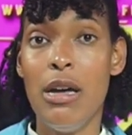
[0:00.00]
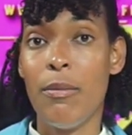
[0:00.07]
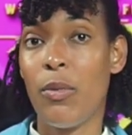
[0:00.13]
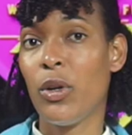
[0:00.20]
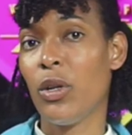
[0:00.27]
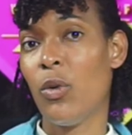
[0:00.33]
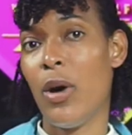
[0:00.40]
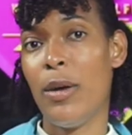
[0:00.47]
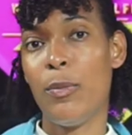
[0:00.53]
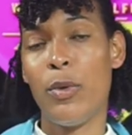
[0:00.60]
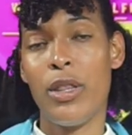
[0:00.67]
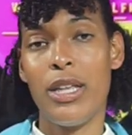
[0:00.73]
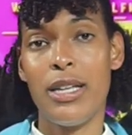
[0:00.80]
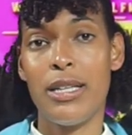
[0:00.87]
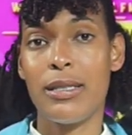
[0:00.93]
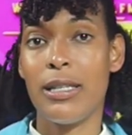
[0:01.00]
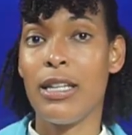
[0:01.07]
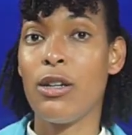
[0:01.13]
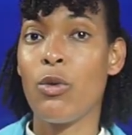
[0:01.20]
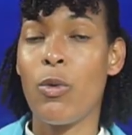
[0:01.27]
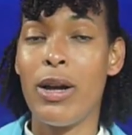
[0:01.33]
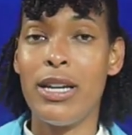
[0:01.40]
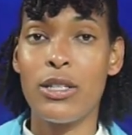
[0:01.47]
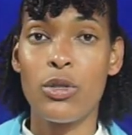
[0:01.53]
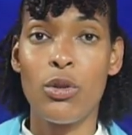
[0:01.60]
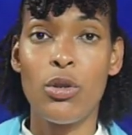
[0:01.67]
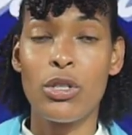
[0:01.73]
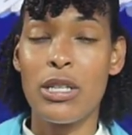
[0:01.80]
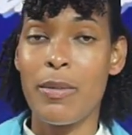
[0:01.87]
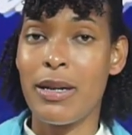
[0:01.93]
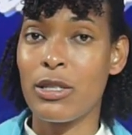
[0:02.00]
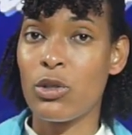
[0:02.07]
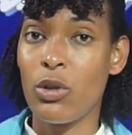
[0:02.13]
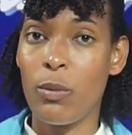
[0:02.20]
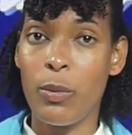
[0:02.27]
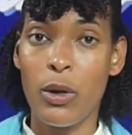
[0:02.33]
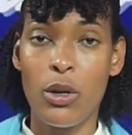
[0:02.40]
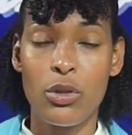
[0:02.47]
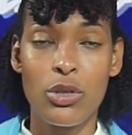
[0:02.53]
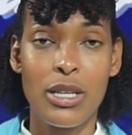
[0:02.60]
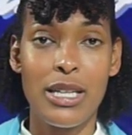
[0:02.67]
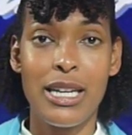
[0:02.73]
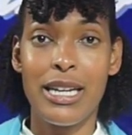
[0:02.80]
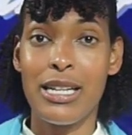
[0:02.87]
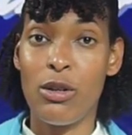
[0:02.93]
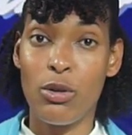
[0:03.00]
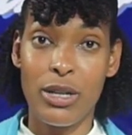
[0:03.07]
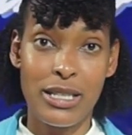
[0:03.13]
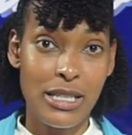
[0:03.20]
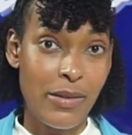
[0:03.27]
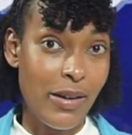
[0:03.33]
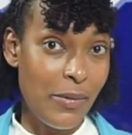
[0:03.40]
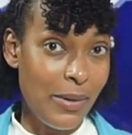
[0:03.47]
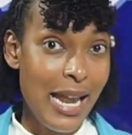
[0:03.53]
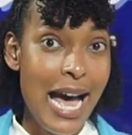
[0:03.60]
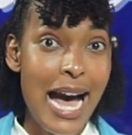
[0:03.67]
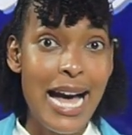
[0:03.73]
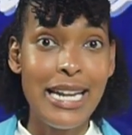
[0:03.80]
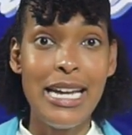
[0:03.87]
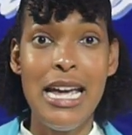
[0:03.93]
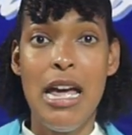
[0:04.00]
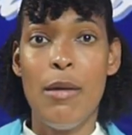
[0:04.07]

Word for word: por igual puede decir cuáles son los demás tópicos de que lo que se va a hablar,